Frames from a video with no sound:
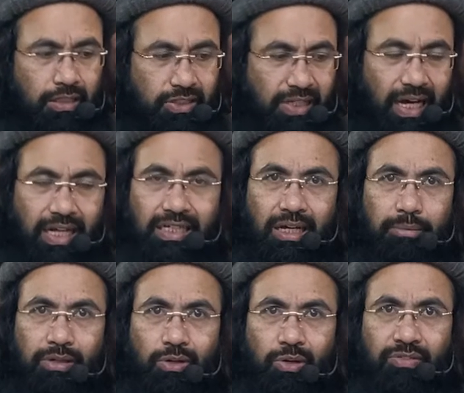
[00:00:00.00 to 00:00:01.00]
जान का
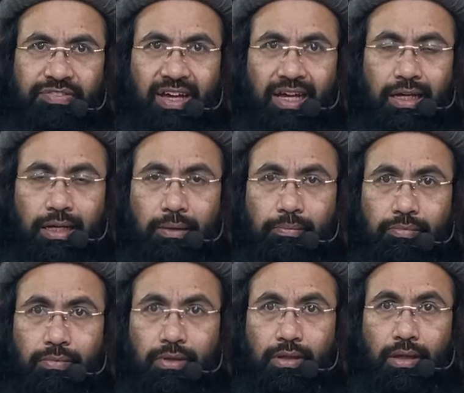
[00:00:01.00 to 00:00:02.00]
भी खौफ है
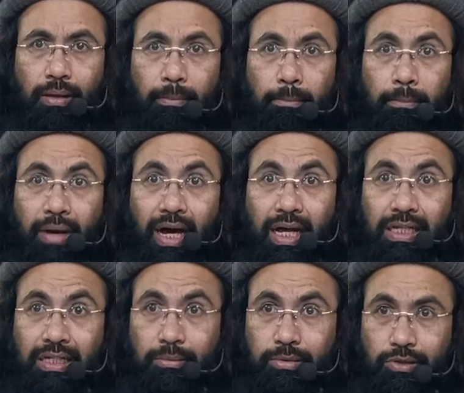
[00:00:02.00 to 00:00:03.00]
माल
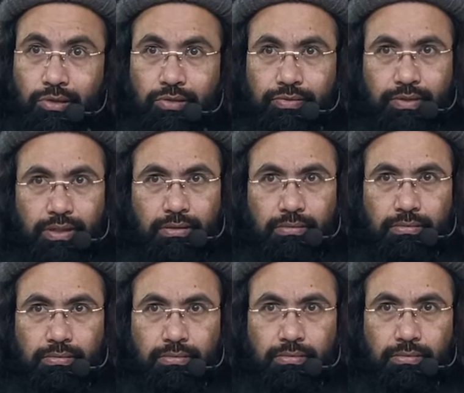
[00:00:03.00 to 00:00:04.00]
का भी खौफ है
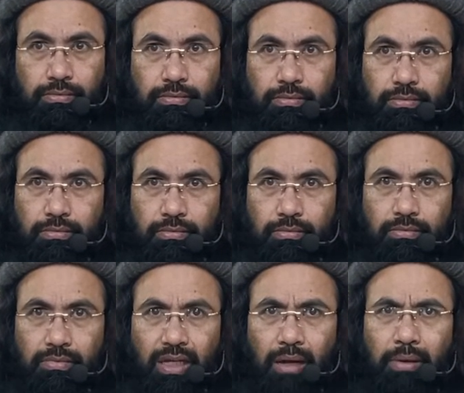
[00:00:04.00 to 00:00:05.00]

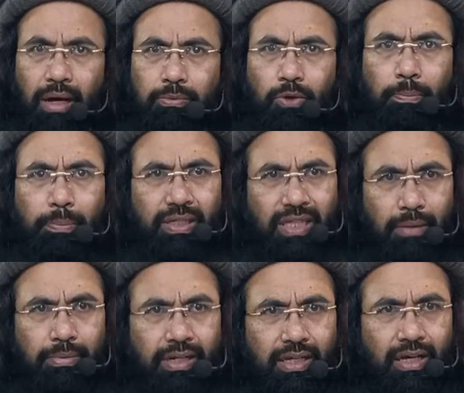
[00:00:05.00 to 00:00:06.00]
अब आपको पता
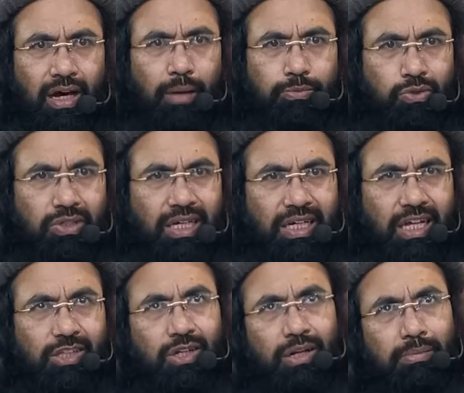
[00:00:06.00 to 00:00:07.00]
भी नहीं आप तो ये
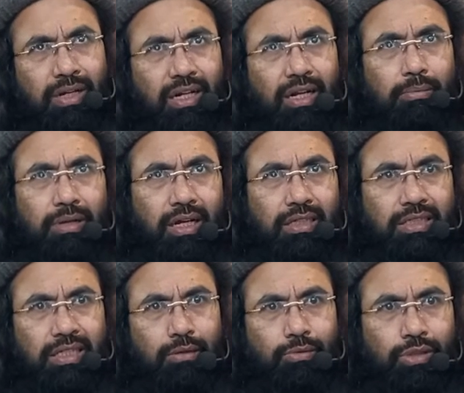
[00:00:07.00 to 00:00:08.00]
कहते ना मेरा रब
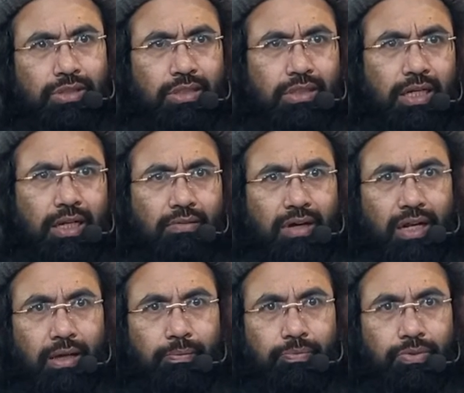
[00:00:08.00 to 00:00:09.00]
राजी का वो रिजक देने
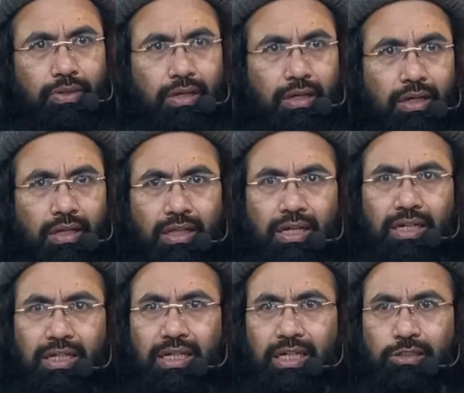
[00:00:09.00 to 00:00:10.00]
वाला है
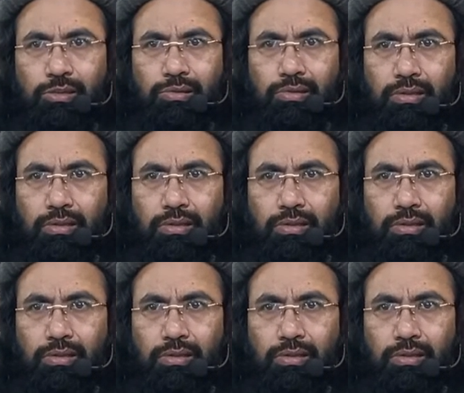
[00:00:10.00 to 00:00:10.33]
लेकिन ये जो